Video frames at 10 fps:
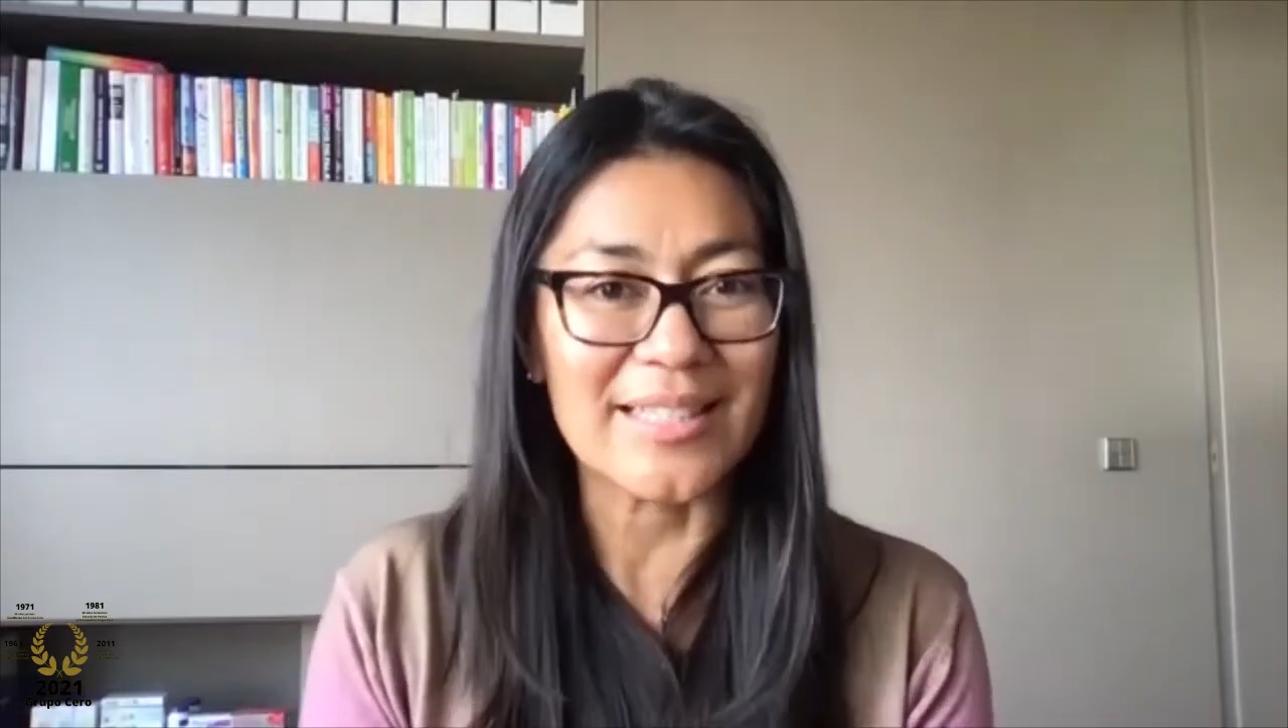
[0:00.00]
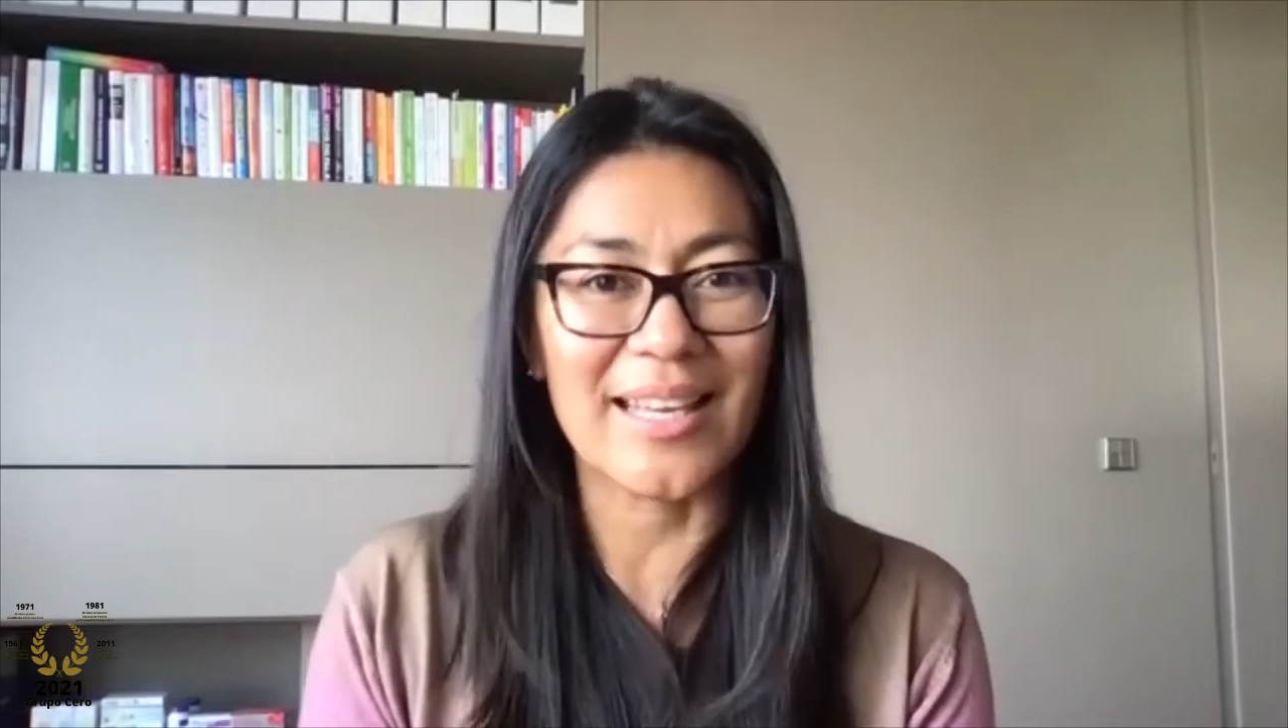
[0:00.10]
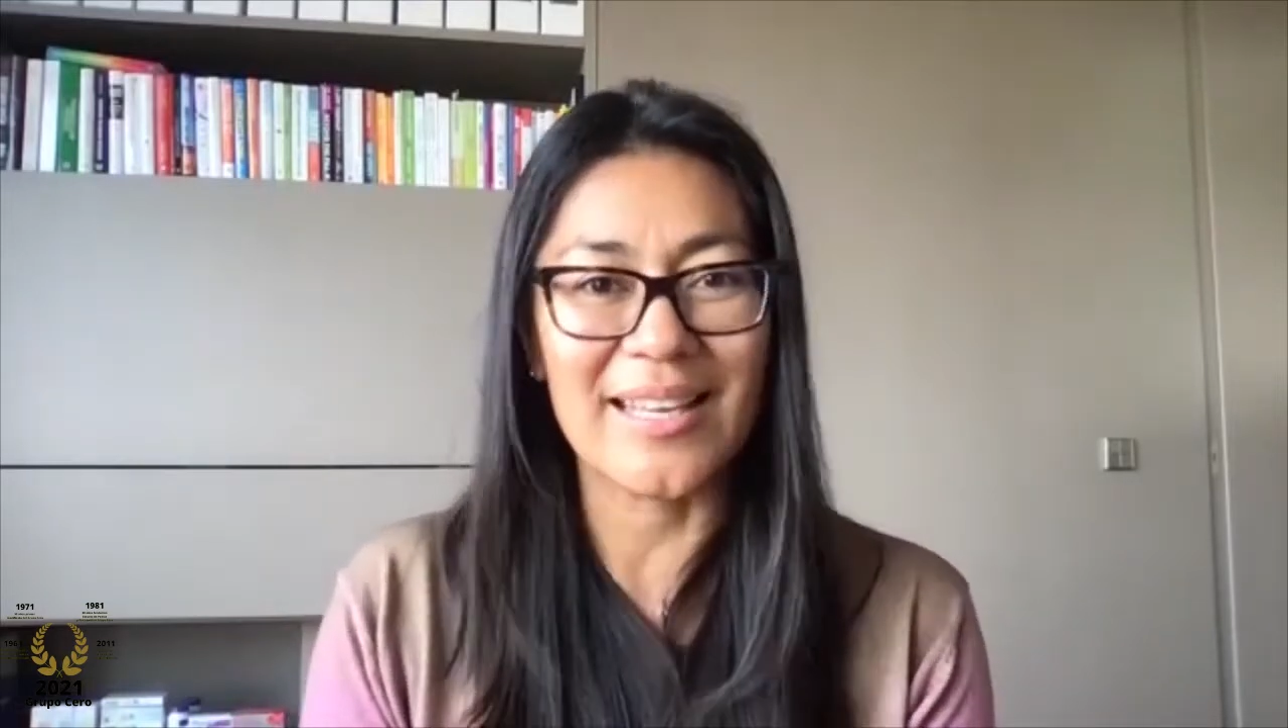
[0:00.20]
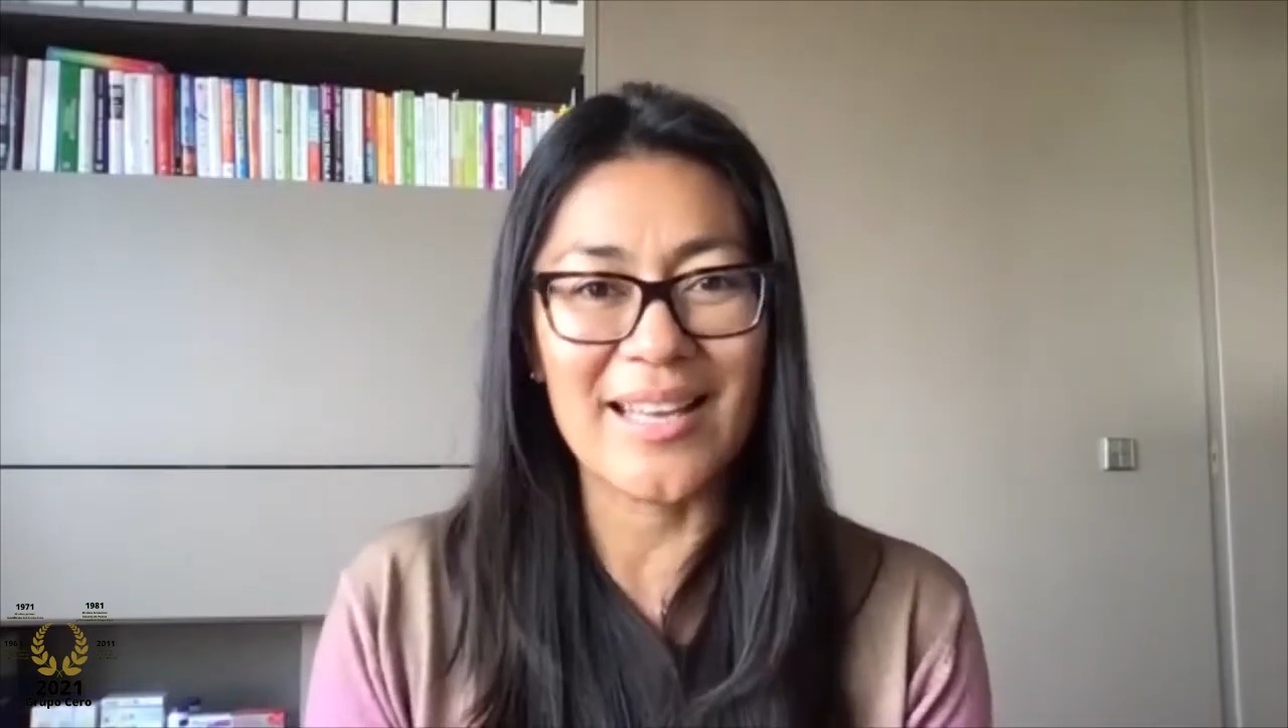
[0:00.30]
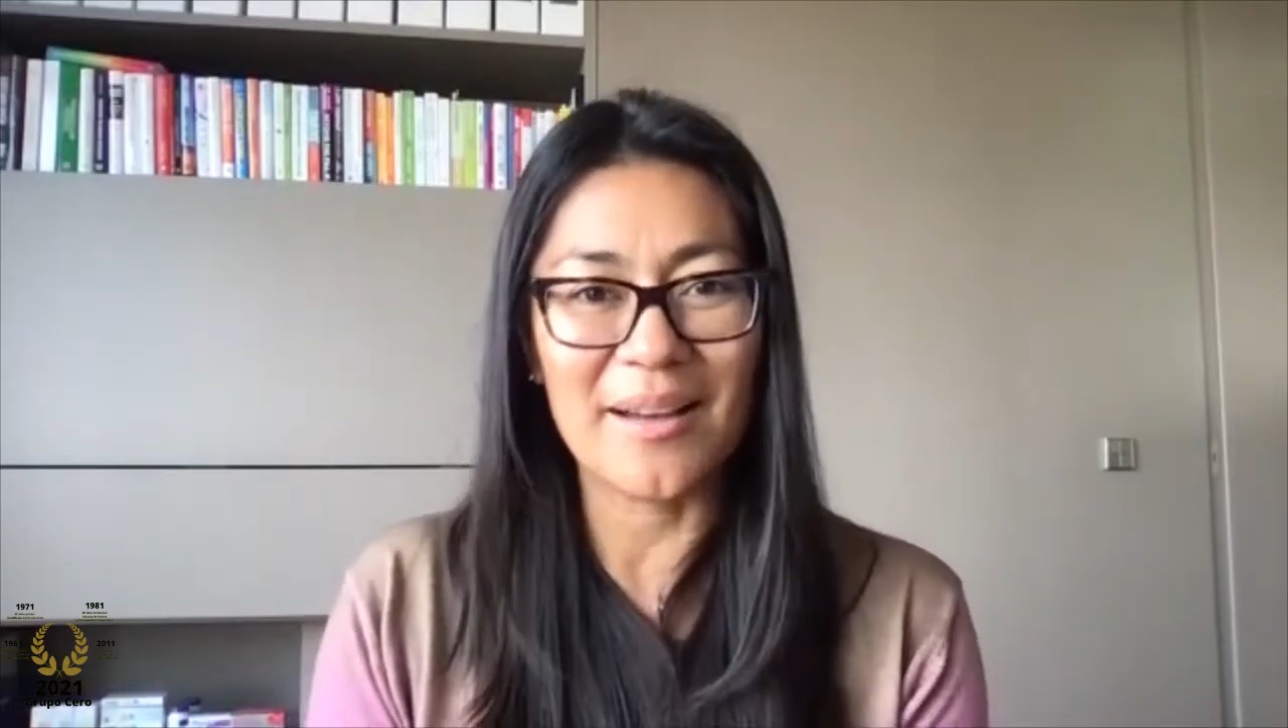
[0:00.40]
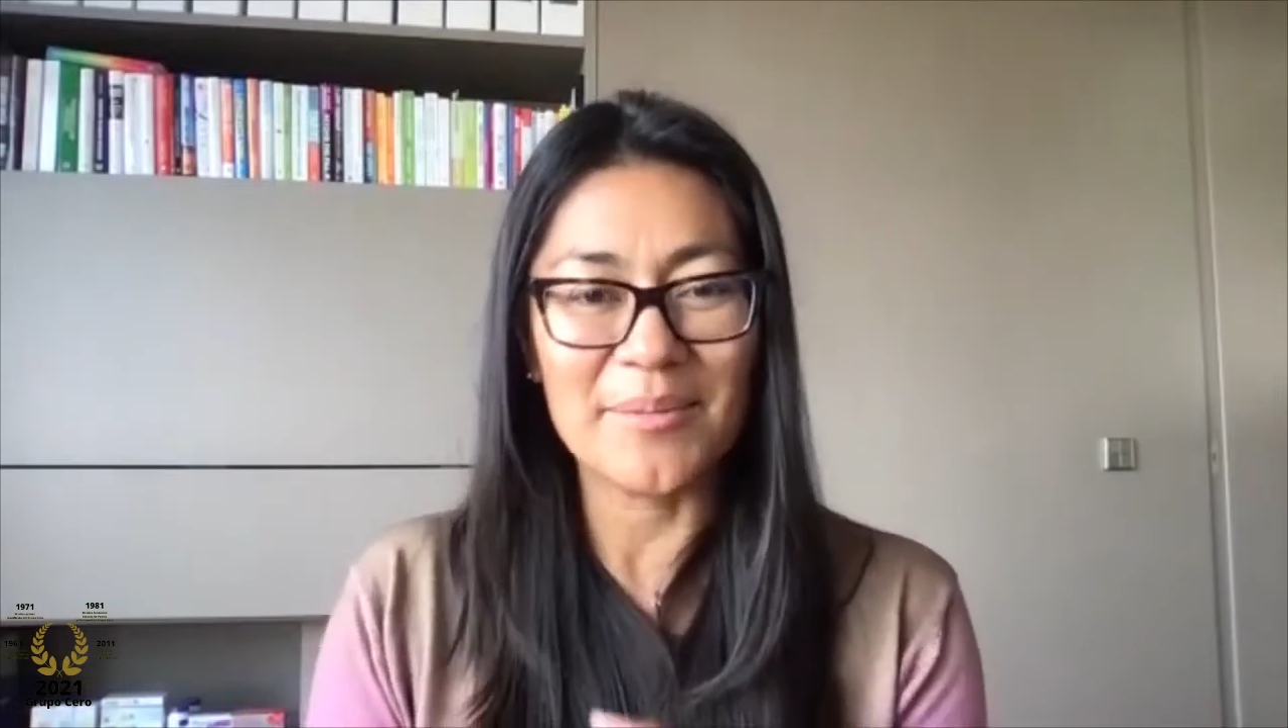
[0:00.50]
que ya